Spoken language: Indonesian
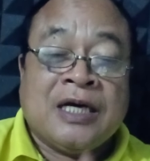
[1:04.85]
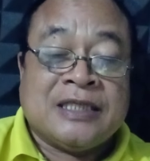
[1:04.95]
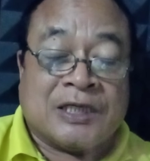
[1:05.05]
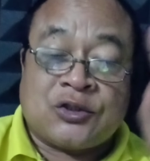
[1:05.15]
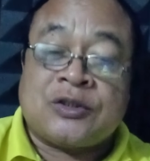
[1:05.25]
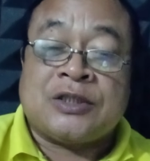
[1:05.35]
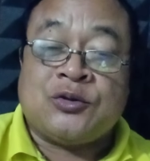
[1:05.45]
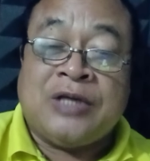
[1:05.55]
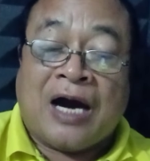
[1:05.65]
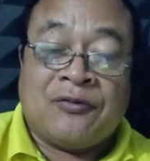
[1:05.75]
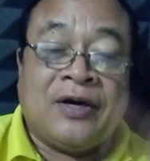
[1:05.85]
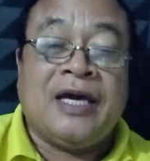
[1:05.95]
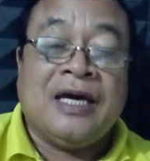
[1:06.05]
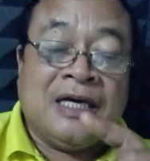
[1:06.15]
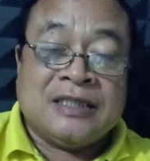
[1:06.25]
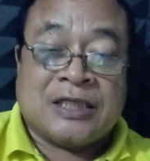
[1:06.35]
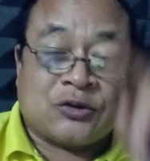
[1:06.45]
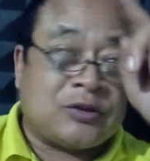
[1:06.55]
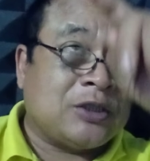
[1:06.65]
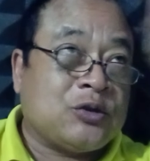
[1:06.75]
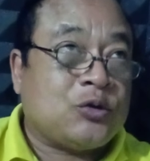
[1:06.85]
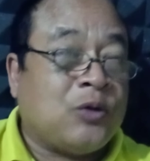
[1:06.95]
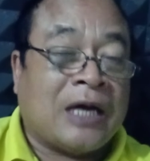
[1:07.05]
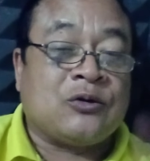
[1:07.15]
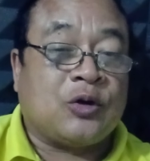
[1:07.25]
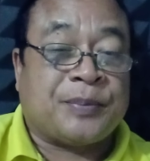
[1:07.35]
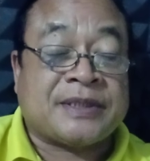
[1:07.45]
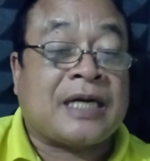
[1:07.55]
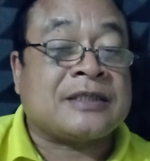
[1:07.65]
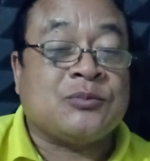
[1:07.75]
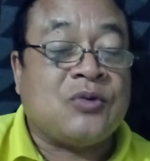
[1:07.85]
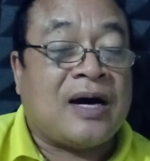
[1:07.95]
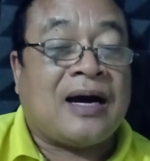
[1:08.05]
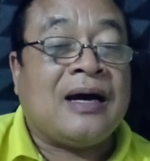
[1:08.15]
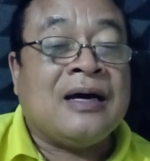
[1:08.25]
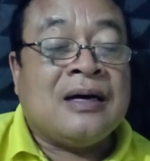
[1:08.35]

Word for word: Yesus itu Yahweh, Yesus itu Tuhan huruf besar semua.